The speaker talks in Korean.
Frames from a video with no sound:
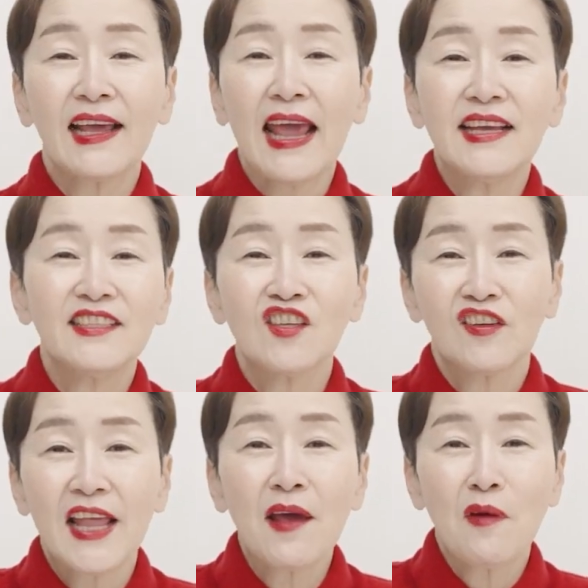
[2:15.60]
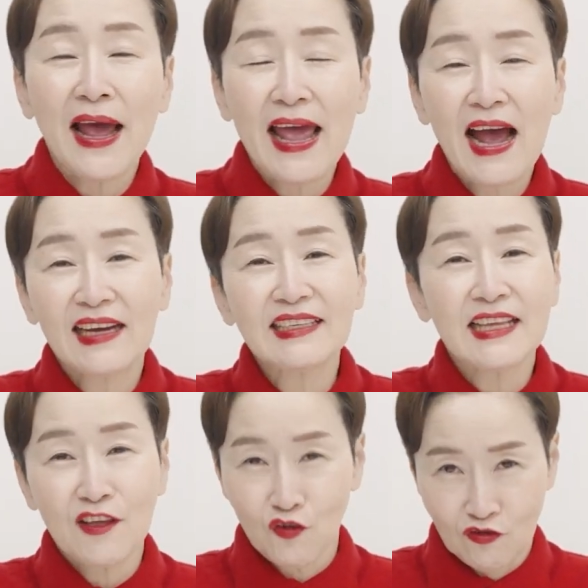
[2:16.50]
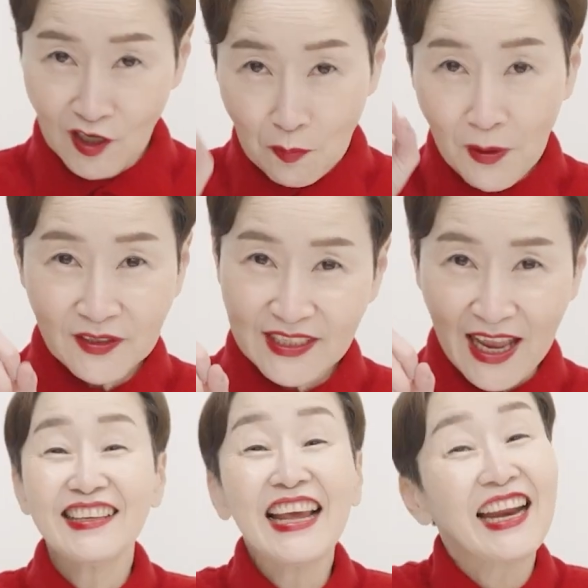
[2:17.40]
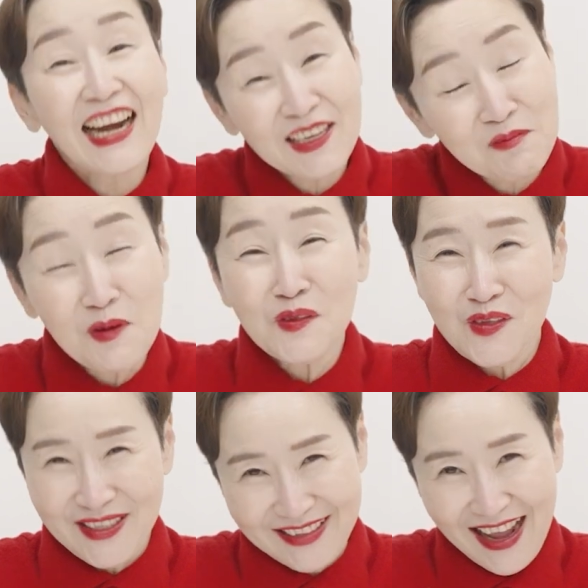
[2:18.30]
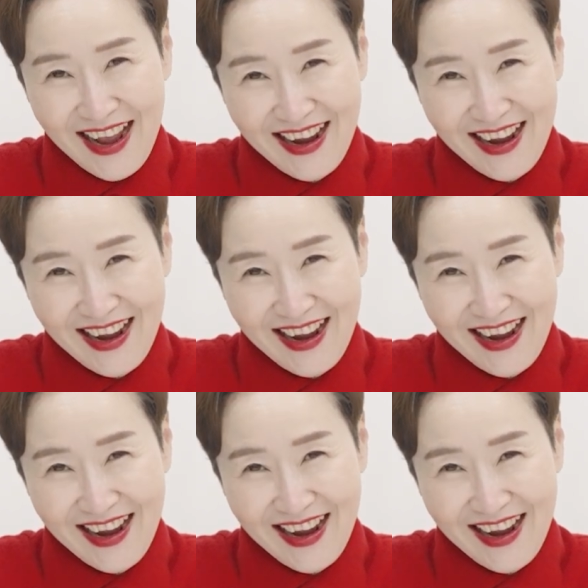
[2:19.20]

개인전에 와야 하는 이유 첫 번째, 이에라는볼 수 있다